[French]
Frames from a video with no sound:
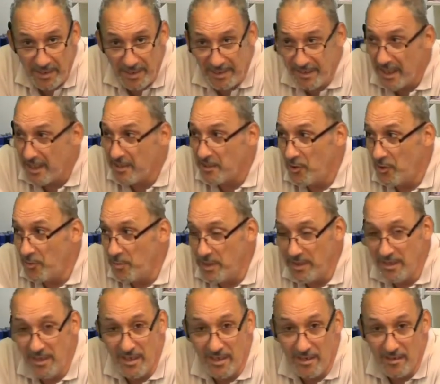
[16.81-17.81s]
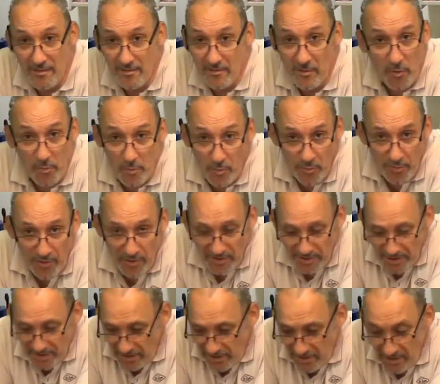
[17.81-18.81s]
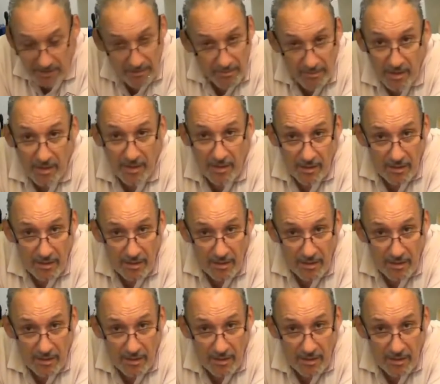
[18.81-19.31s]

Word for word: des tas de comédiens euh, dans le monde entier.